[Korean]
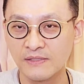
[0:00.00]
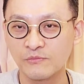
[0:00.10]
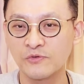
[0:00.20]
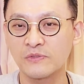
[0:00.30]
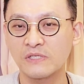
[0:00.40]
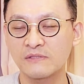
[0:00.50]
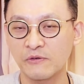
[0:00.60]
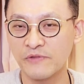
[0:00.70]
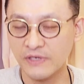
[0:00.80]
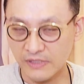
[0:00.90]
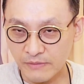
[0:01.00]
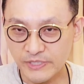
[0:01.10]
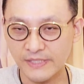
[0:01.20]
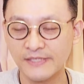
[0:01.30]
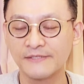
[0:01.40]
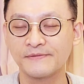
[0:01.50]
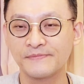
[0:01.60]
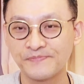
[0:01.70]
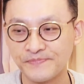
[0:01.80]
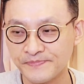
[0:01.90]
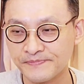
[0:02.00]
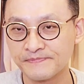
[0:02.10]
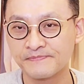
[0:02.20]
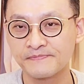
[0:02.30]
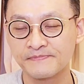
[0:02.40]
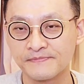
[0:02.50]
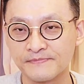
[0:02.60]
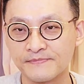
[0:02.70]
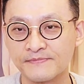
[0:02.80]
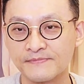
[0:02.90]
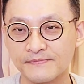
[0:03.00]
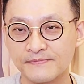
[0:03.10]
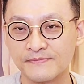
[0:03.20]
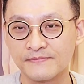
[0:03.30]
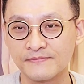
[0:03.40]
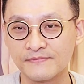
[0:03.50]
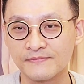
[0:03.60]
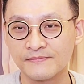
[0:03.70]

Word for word: 프로젝트라고 생각을 합니다. 가까이 보아야 예쁘다.